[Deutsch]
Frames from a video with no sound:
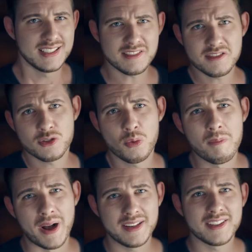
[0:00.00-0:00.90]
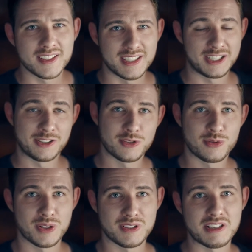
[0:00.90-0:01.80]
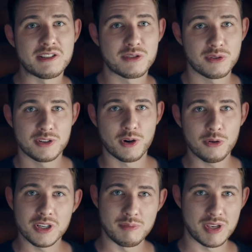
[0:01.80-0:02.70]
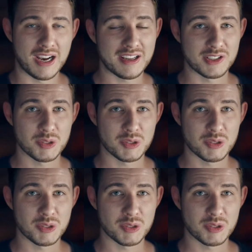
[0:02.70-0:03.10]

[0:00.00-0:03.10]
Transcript: Das sind so meine Gedanken zu Assassin's Creed Codename Jade.